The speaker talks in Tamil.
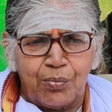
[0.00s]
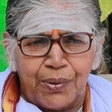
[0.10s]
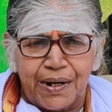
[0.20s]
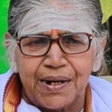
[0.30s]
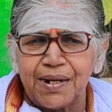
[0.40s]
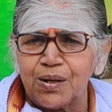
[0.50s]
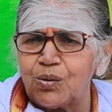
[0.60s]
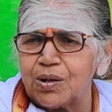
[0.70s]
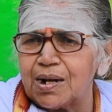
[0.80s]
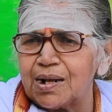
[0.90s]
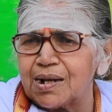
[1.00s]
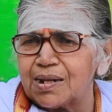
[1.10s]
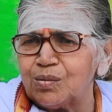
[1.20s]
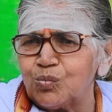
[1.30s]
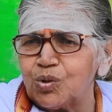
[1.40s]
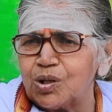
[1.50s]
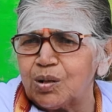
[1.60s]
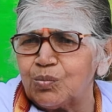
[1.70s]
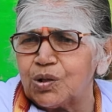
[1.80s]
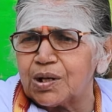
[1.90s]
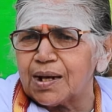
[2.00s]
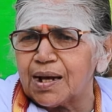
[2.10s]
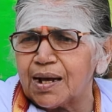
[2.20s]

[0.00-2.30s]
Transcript: பழனி கோயிலுங்கிறது முழுக்க முழுக்க